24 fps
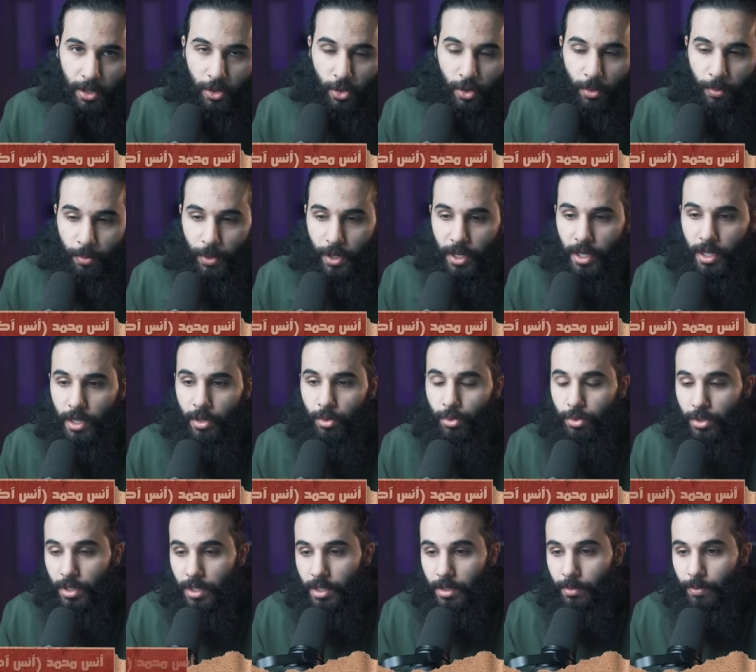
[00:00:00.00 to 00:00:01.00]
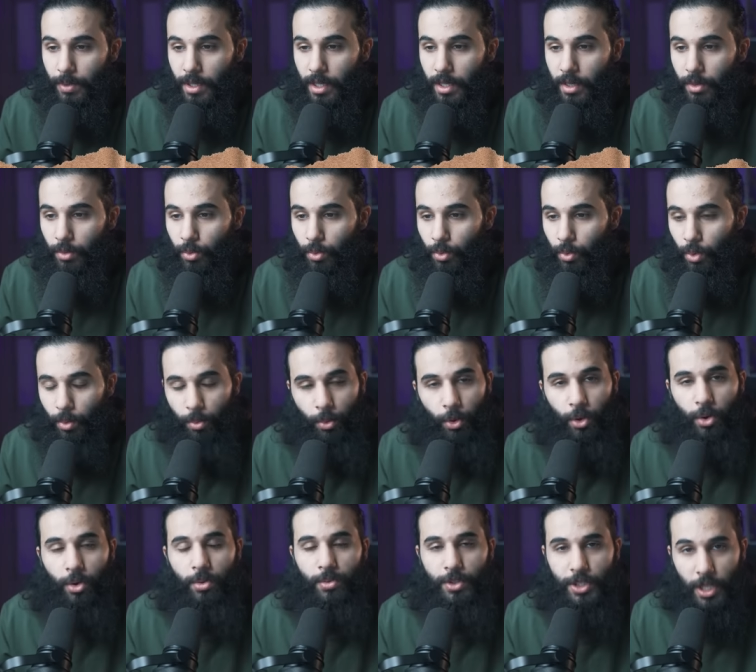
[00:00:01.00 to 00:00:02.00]
انكم بخير وطيبين
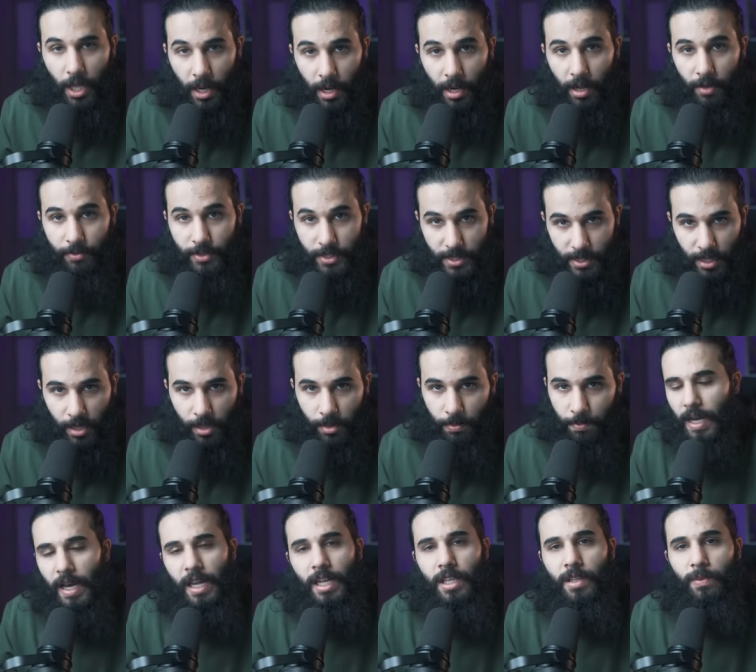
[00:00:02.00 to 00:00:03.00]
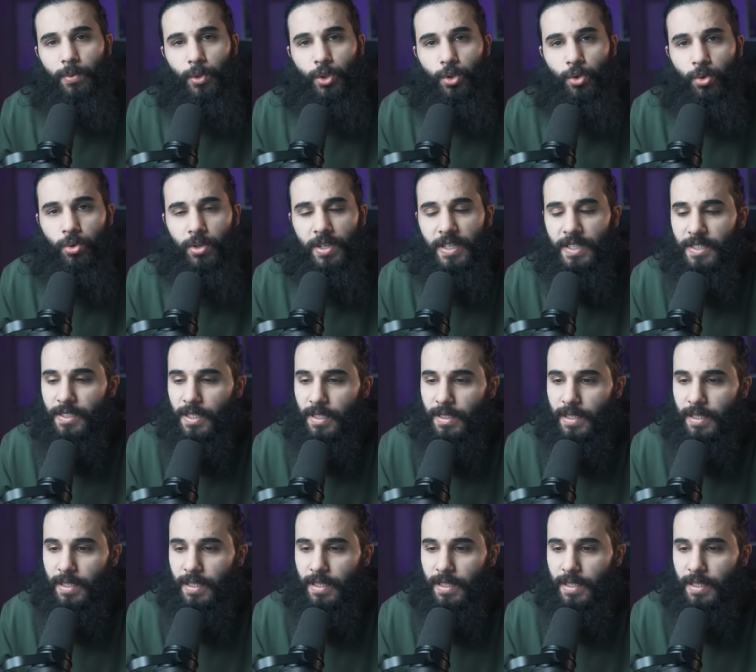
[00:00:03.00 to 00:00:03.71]
واموركم ان شاء الله في السليم كانت بتكون قصة